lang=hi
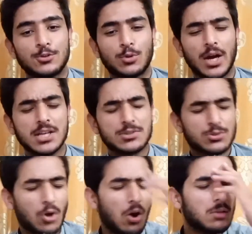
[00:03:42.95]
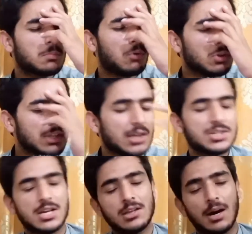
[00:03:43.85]
सो गाइस सॉन्ग बहुत ही
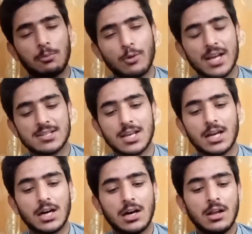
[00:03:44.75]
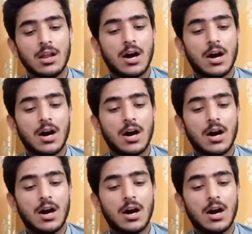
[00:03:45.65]
अच्छा था आपको कैसा लगा